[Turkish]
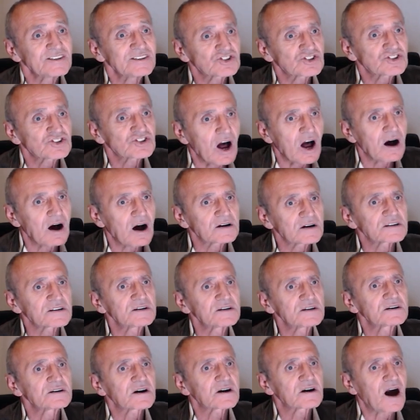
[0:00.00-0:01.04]

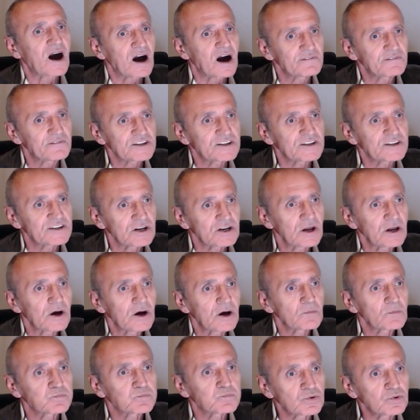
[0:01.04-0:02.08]
Çağrı Kahveci
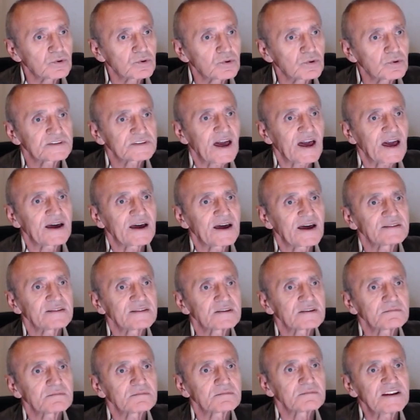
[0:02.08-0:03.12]
bu
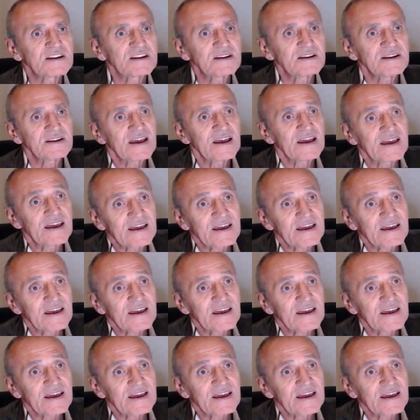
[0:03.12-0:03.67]
değerlendirmenin